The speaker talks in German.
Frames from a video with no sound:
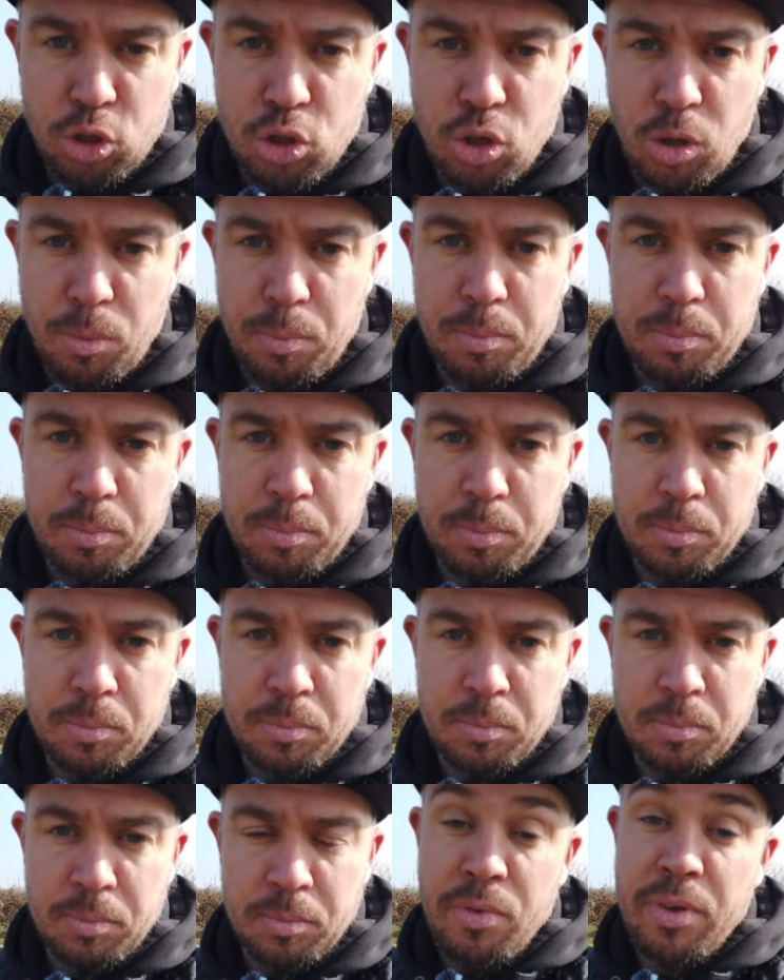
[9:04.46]
auch stoppen.
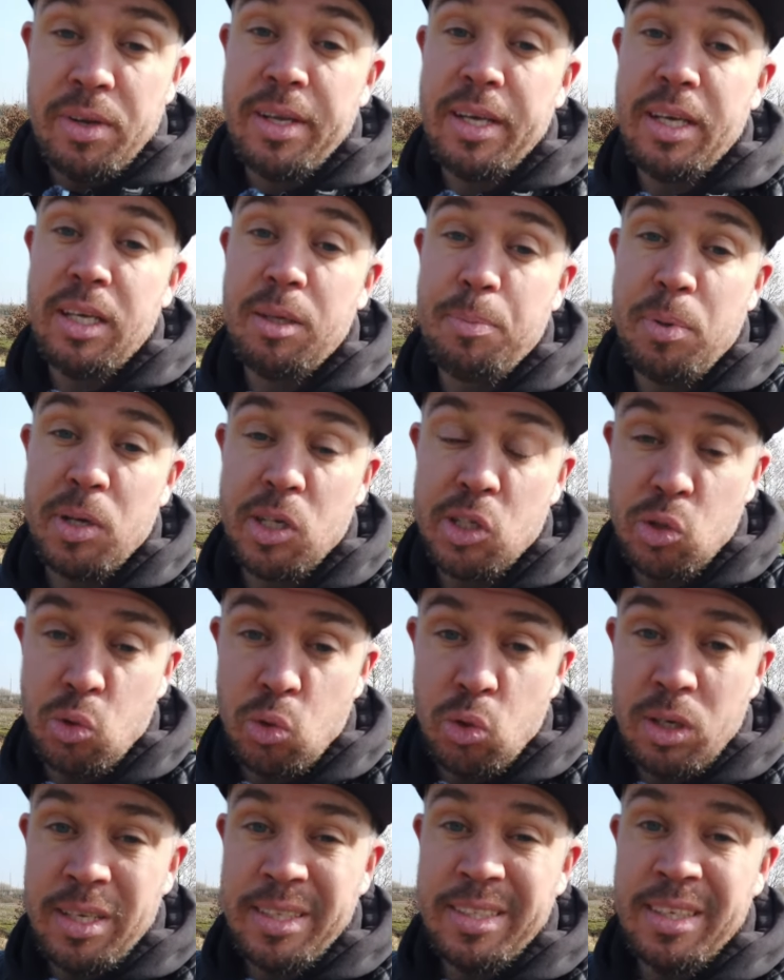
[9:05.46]
Finde ich
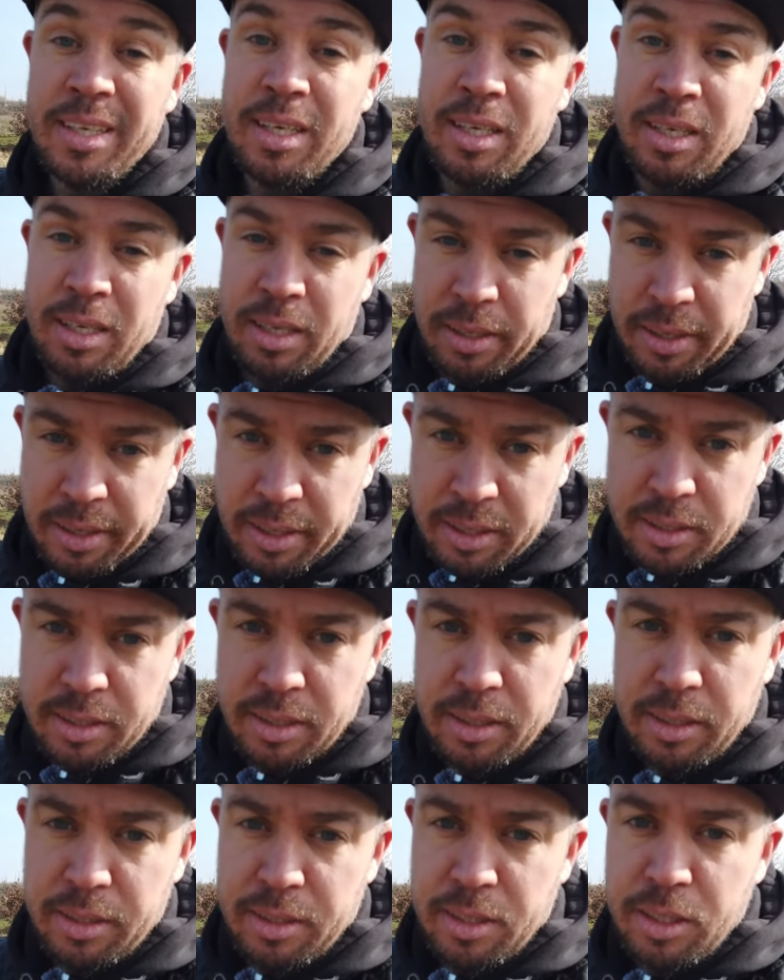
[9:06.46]
persönlich
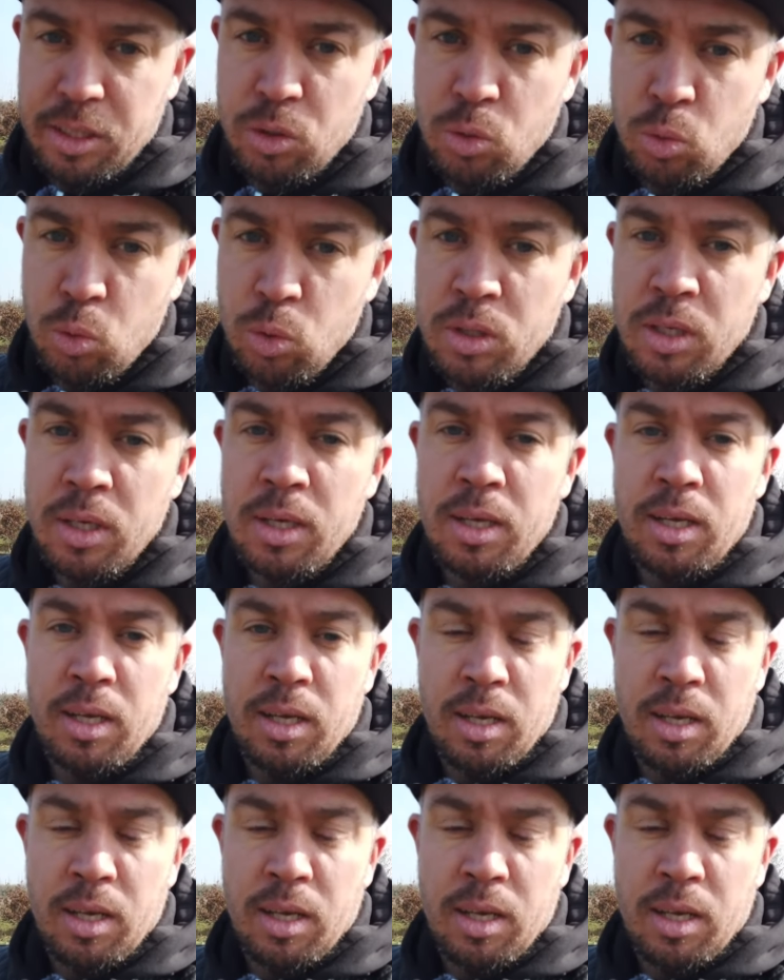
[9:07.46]
richtig, richtig gut,